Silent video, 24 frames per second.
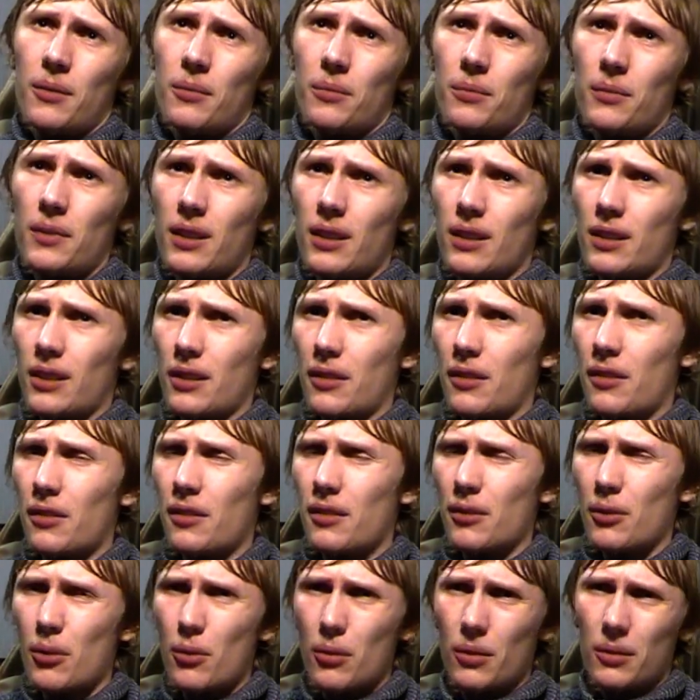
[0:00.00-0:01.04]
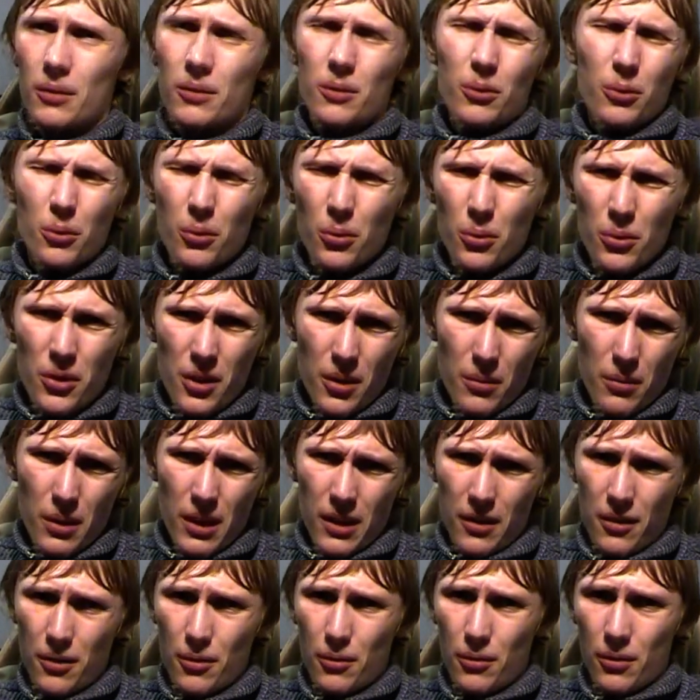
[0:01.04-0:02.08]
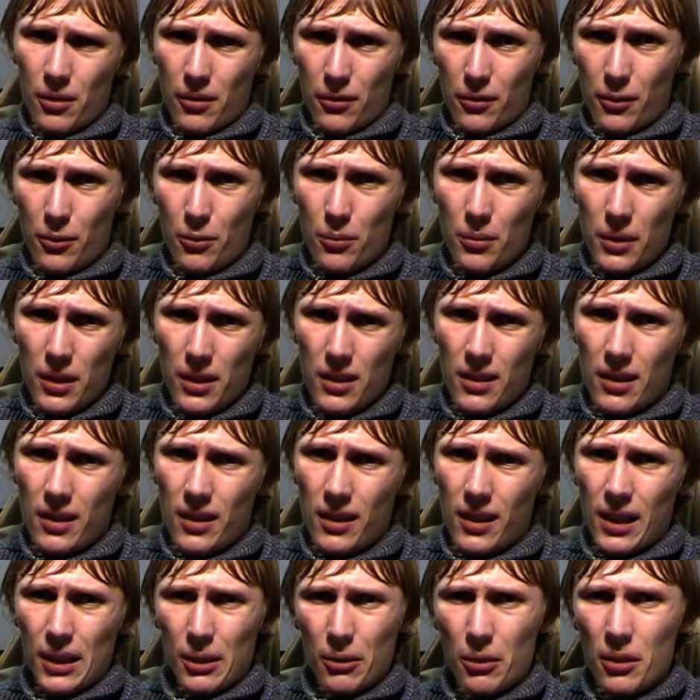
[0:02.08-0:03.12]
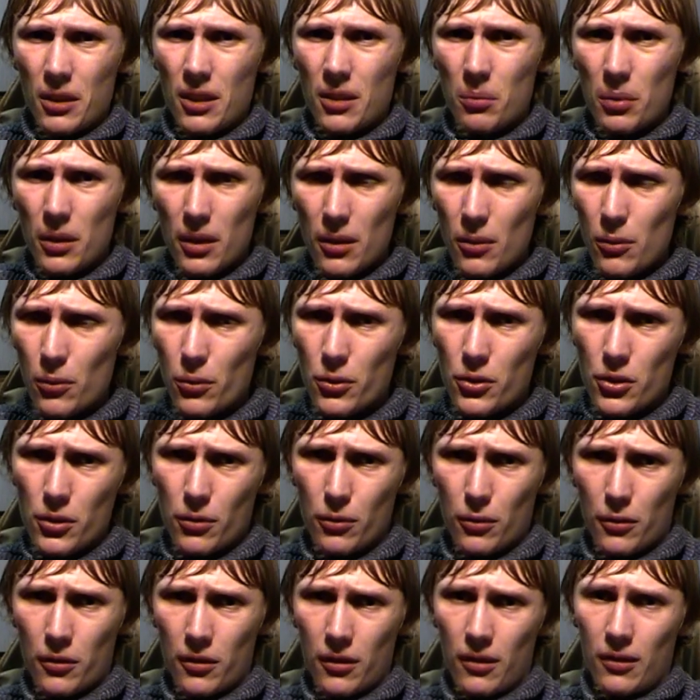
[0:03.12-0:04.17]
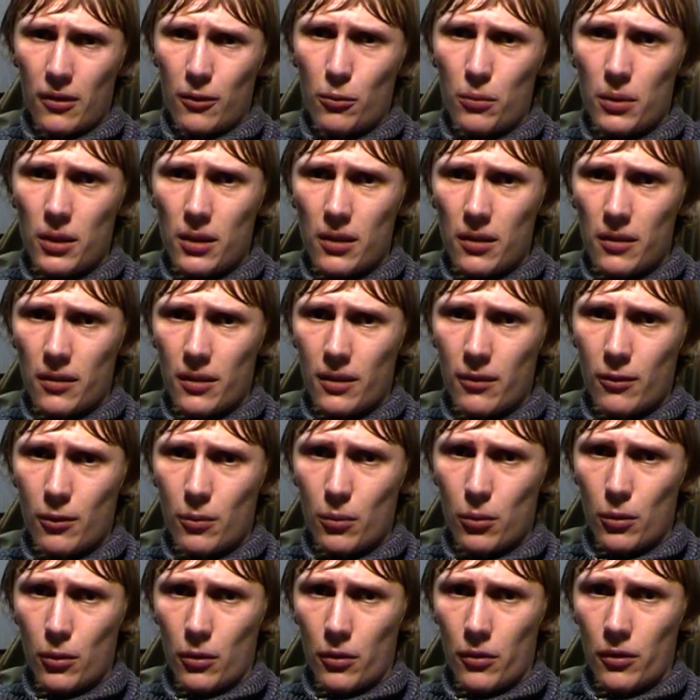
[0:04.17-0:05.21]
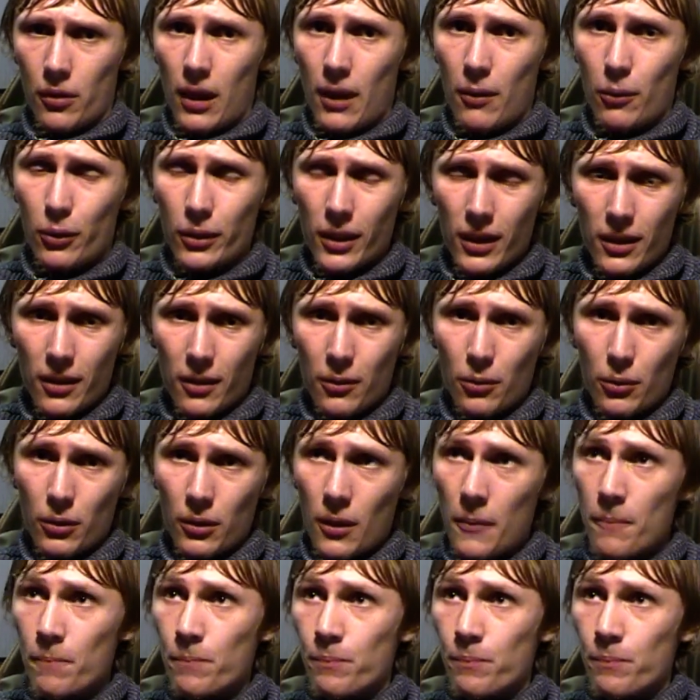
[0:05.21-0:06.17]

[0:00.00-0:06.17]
этот Сон, ну, куча боксеров, любителей, которые не переучиваются из любительского бокса. А вот этот вот